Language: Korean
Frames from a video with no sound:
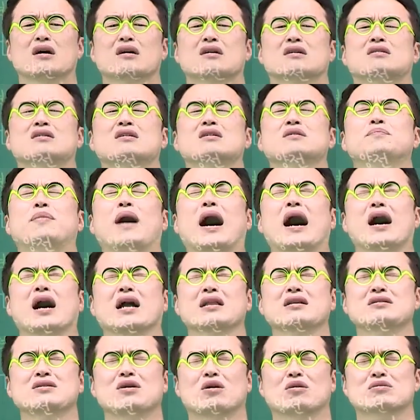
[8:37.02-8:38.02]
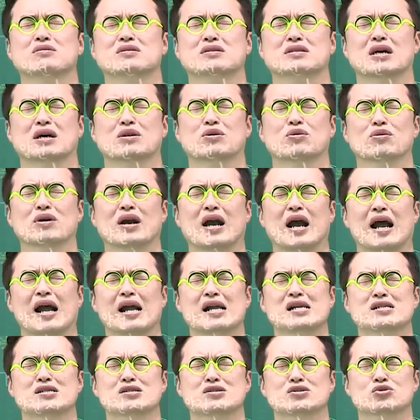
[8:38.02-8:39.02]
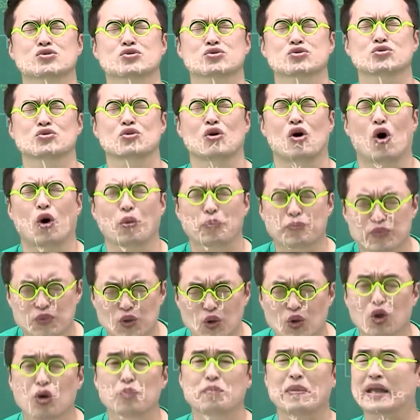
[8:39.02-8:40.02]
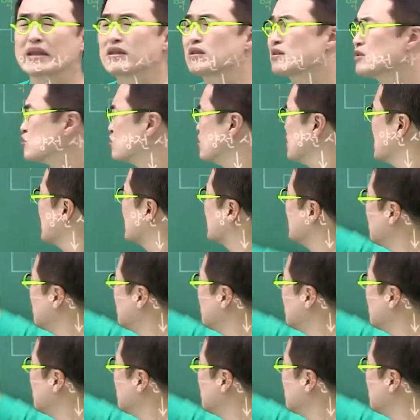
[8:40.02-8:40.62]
그 망하는 역사로 갈 수 없도록 만들 수 있는